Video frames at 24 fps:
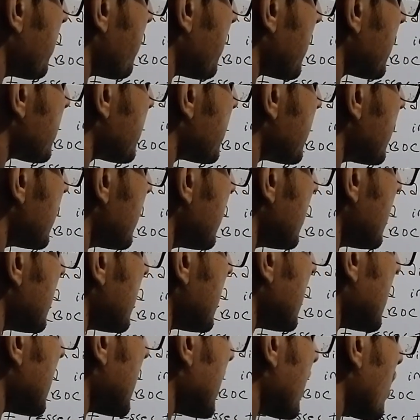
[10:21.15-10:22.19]
কি পেয়েছি
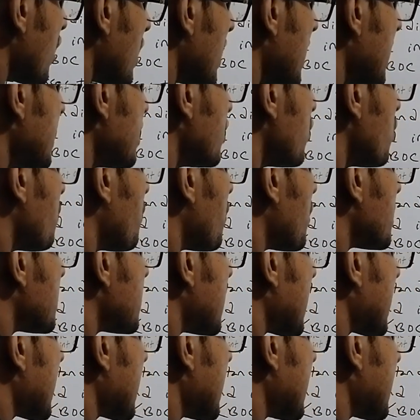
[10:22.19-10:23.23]
এই যে উপরে
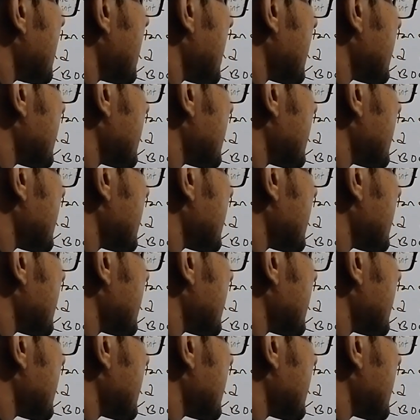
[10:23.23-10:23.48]
যে অ্যাঙ্গেলটা